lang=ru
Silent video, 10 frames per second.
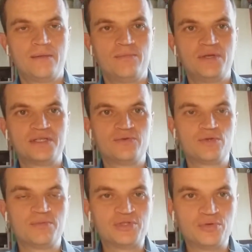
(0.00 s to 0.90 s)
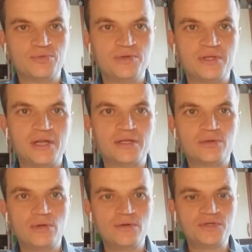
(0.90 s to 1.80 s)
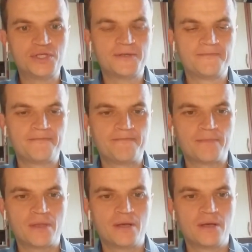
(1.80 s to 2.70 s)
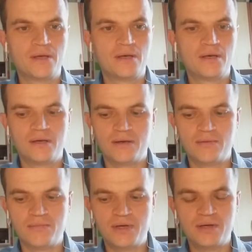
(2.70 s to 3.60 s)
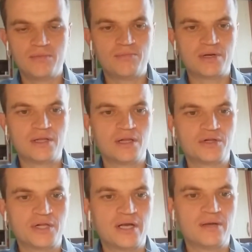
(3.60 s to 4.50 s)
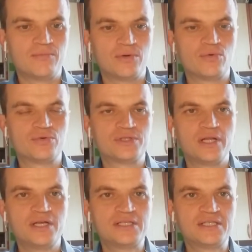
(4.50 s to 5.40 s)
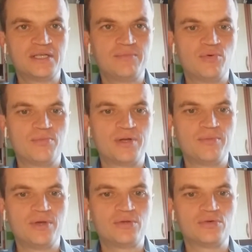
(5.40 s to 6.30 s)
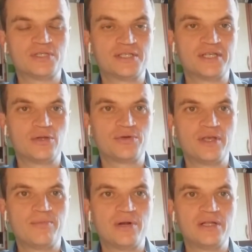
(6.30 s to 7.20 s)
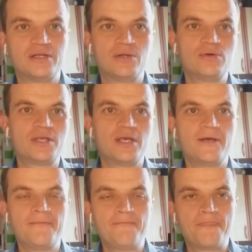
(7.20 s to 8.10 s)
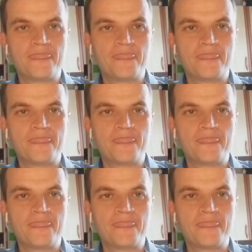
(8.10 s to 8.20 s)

Меня зовут Матюк Дмитрий Анатольевич. Мы продолжаем курс лекций по предмету «Социология, политология».